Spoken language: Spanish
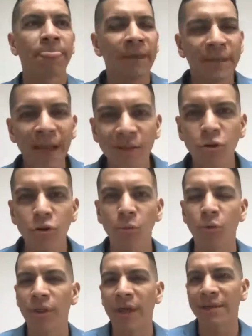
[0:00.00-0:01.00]
trato
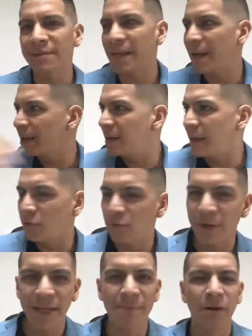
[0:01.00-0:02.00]
como de estar en, un
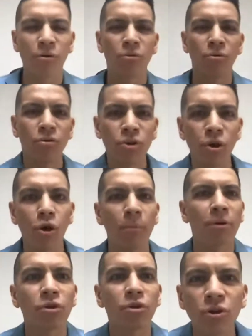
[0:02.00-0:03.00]
régimen con un nutriólogo,
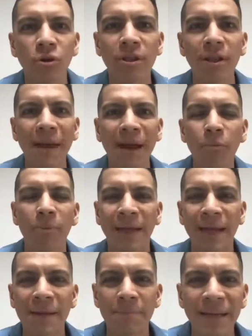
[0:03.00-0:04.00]
pero doctor, deme algo para
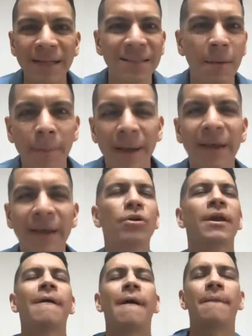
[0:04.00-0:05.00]
que el pene se me pare.
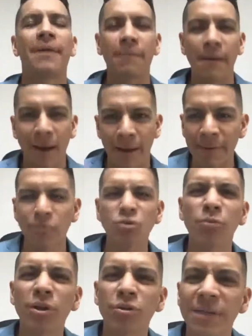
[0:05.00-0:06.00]
Oye, a ver, hablemos
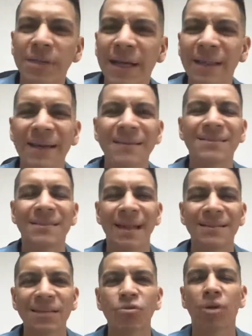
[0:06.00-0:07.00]
un poquito acerca del
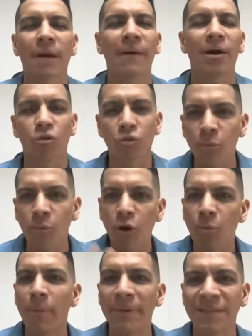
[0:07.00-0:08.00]
estrés en tu trabajo, cómo,
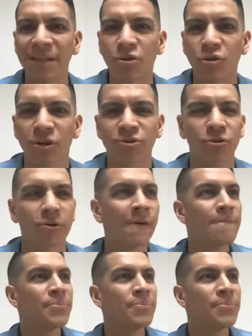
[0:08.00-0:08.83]
cómo pasa todo esto.